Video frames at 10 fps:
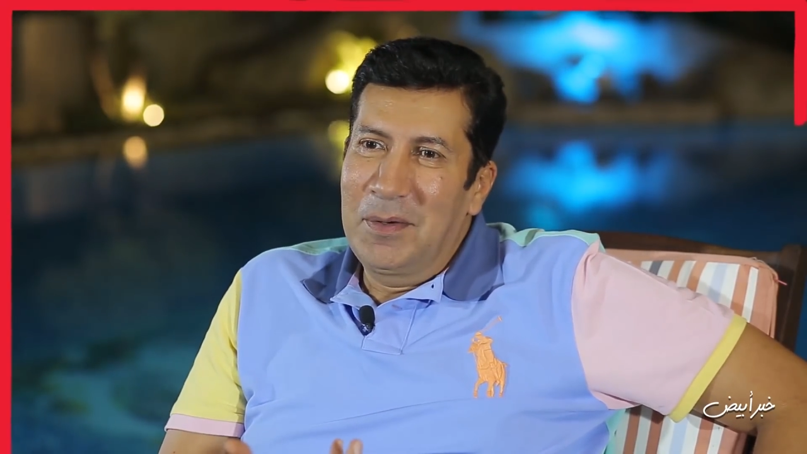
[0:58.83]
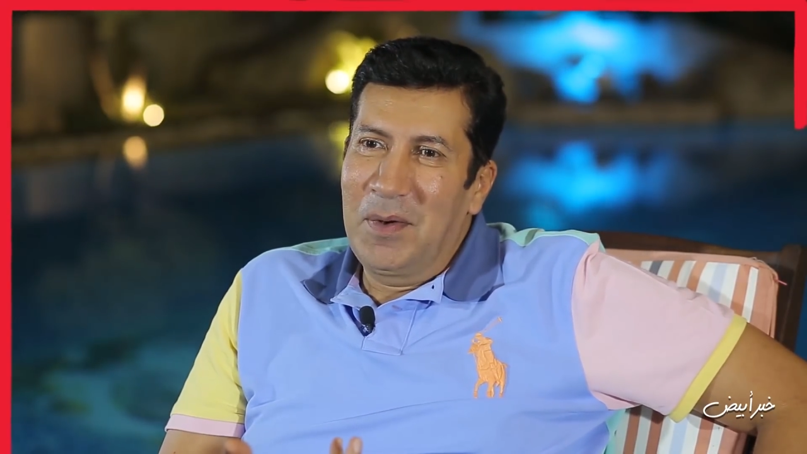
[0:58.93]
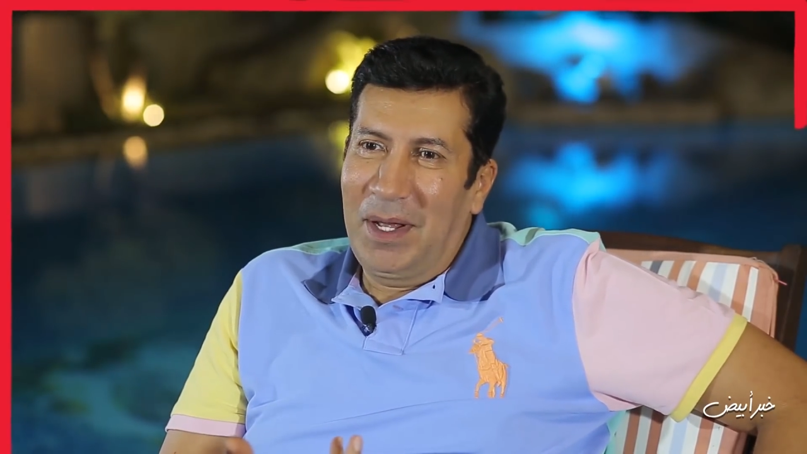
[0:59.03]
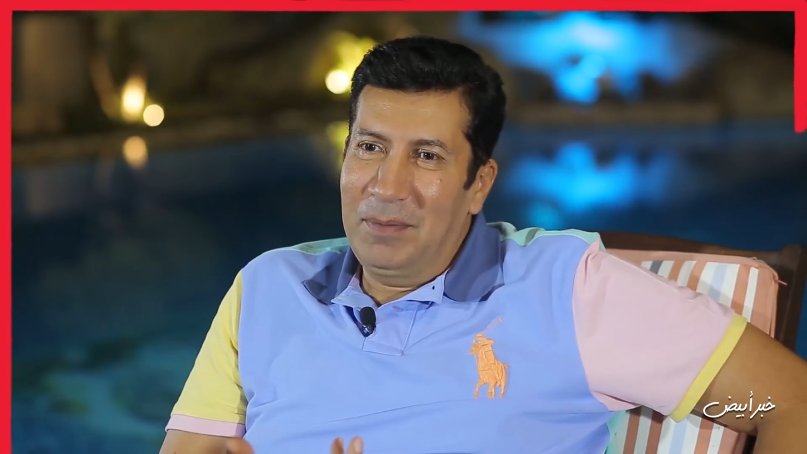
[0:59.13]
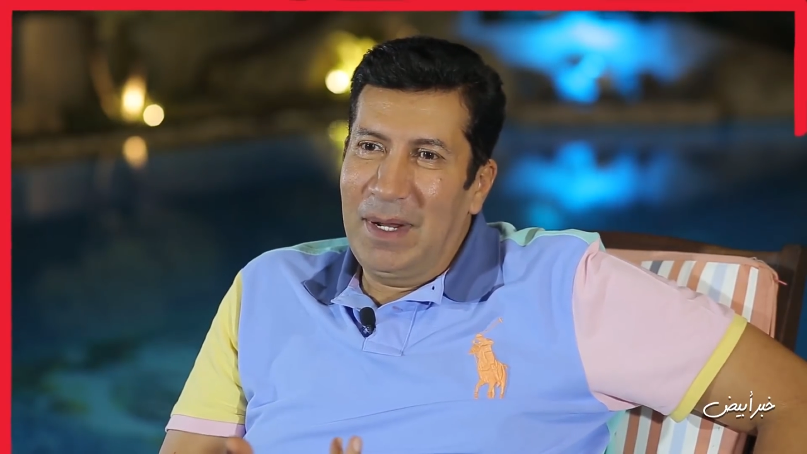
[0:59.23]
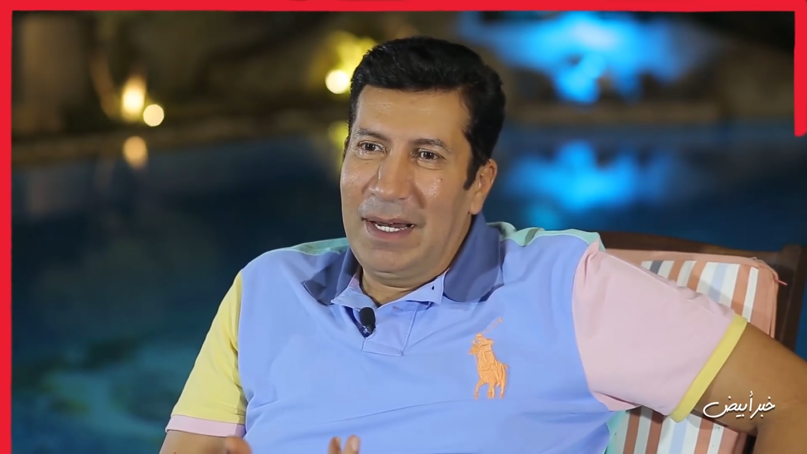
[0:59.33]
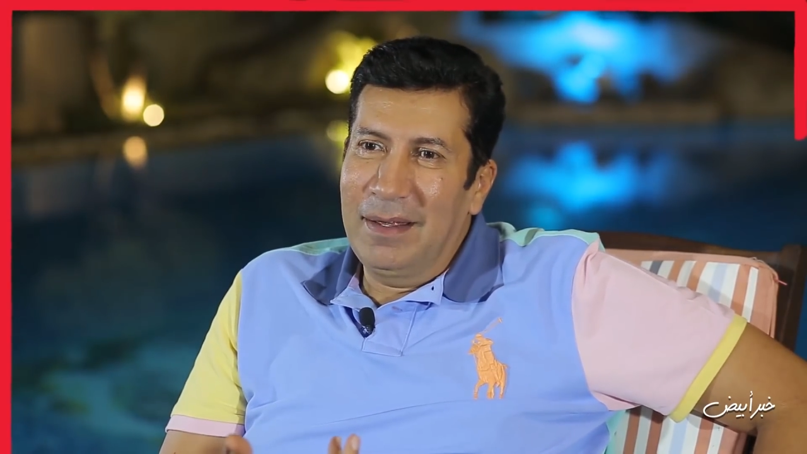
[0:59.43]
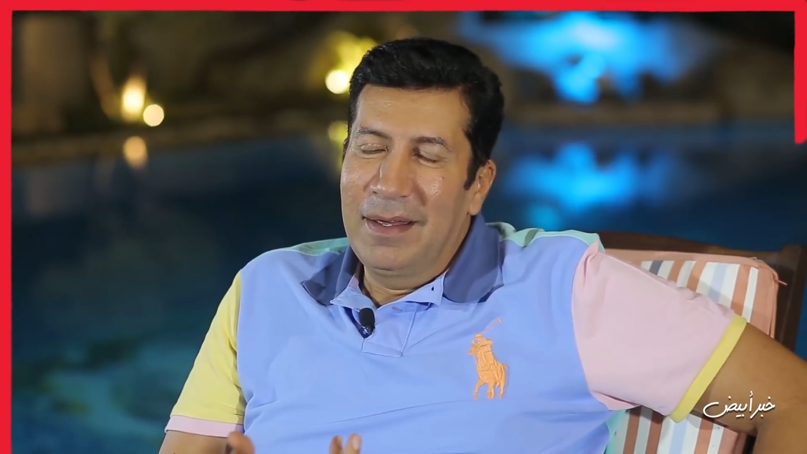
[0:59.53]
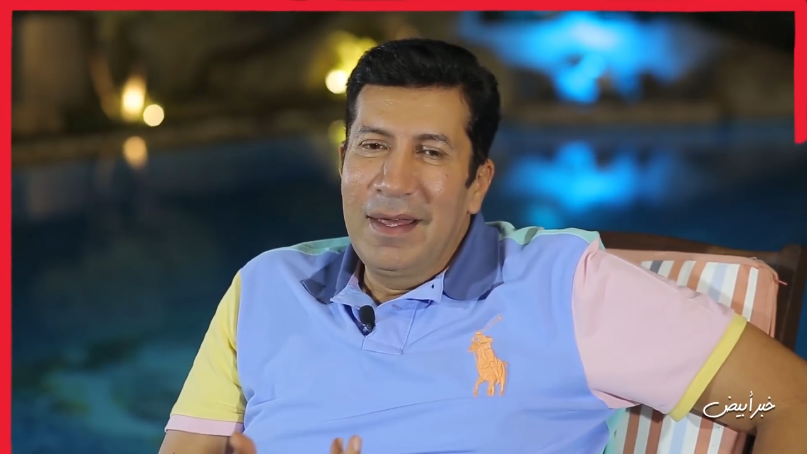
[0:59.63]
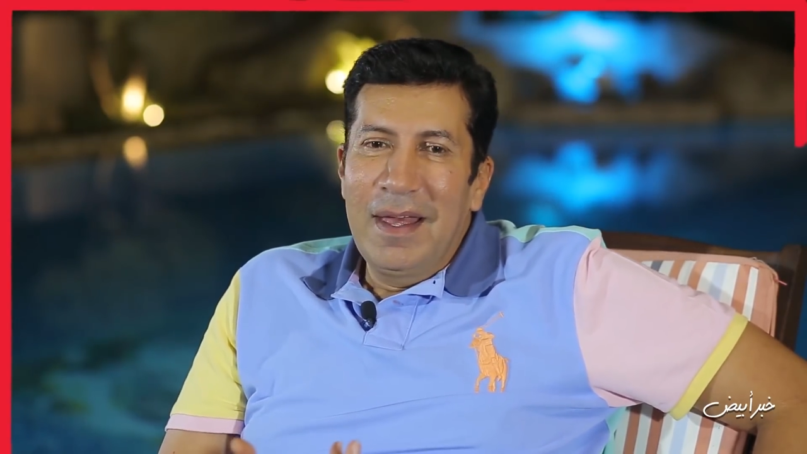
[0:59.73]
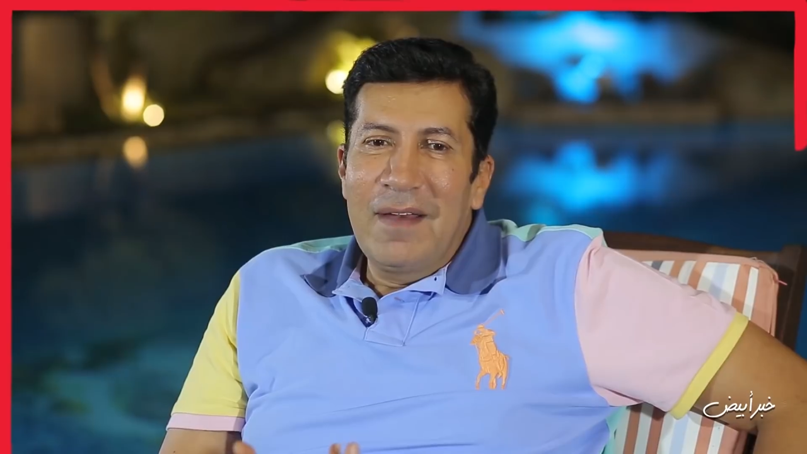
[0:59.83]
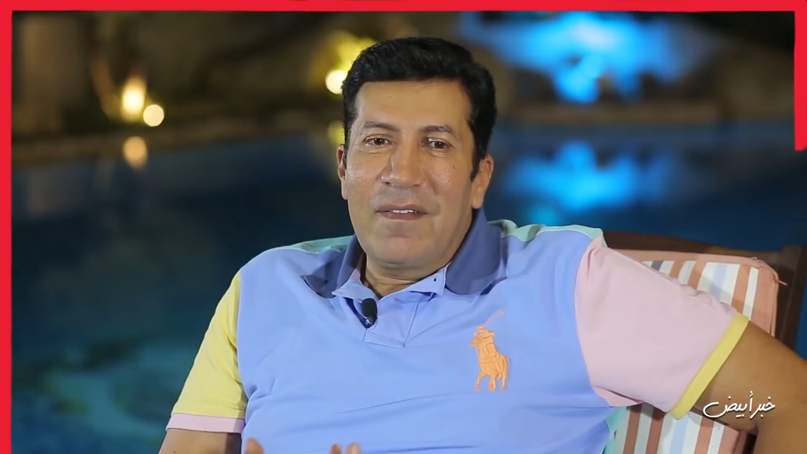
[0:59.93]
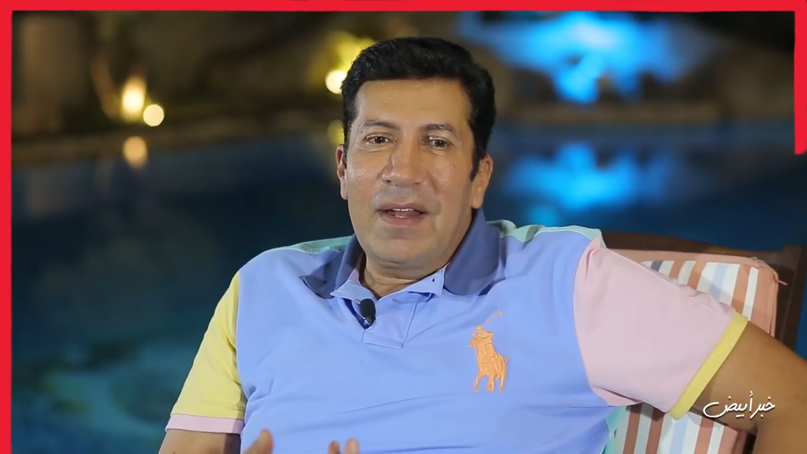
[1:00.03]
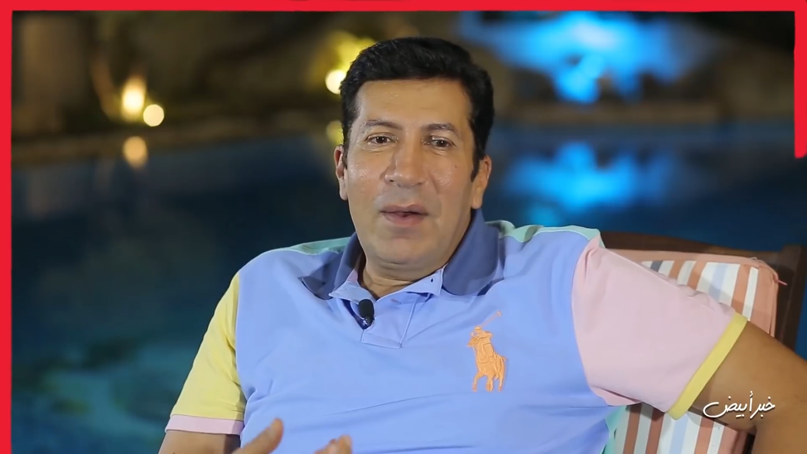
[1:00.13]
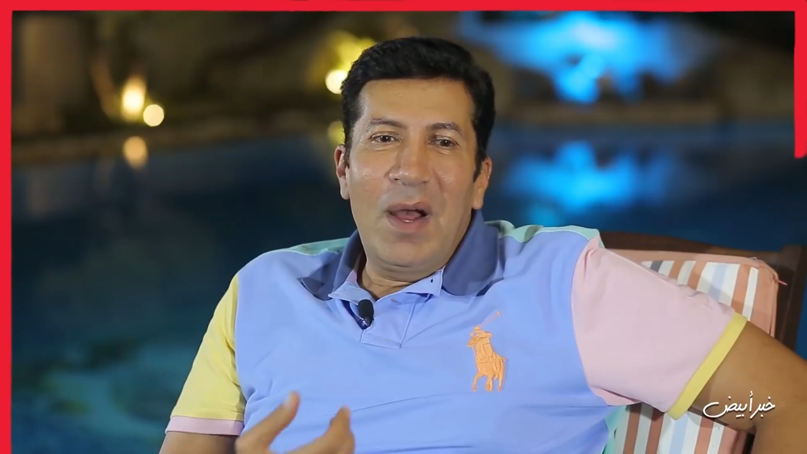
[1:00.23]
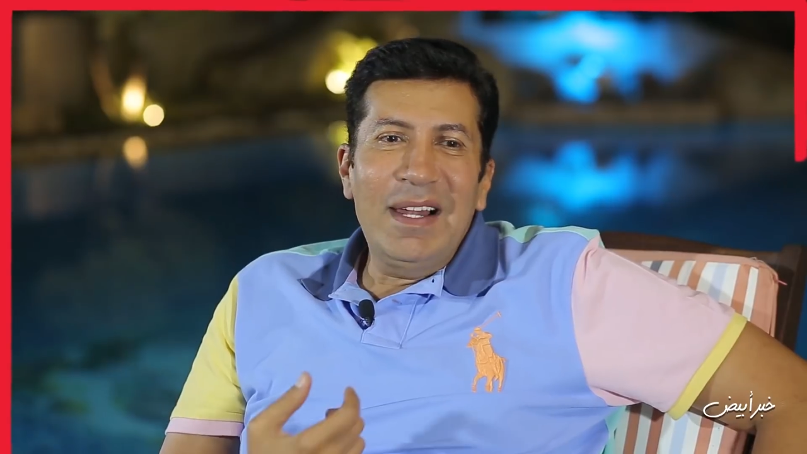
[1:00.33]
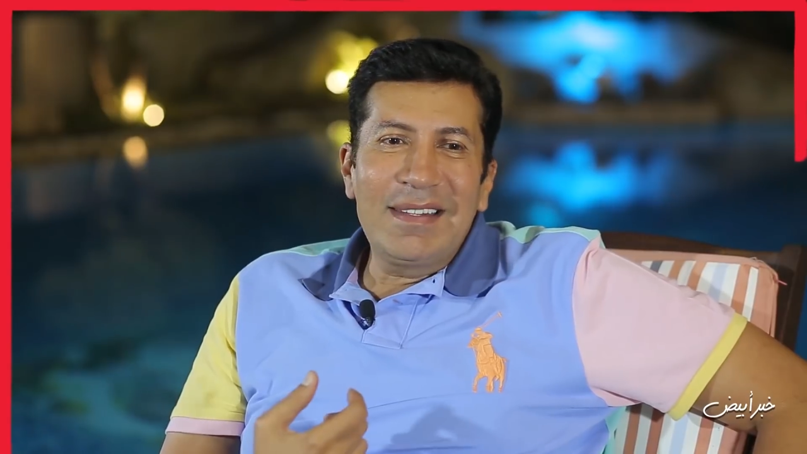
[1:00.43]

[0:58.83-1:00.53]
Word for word: واخد بالك فلو قال